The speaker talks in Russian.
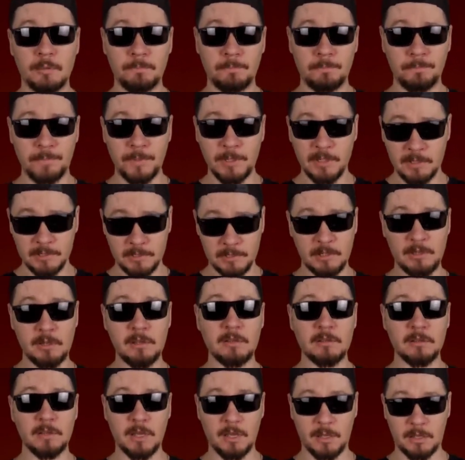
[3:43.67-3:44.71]
пикселей
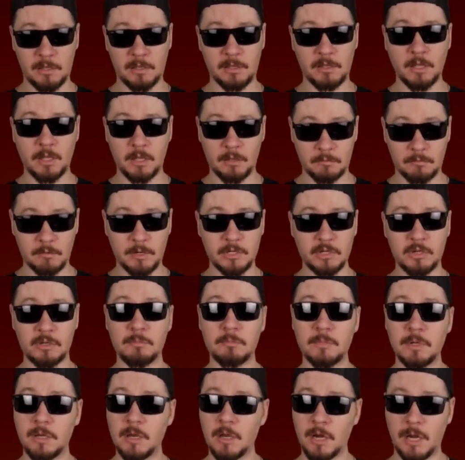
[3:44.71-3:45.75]
на
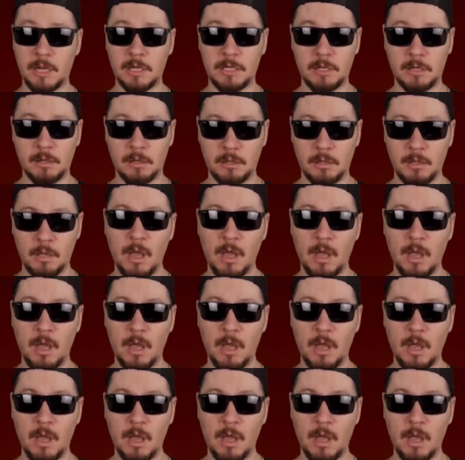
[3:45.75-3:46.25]
вашем экране,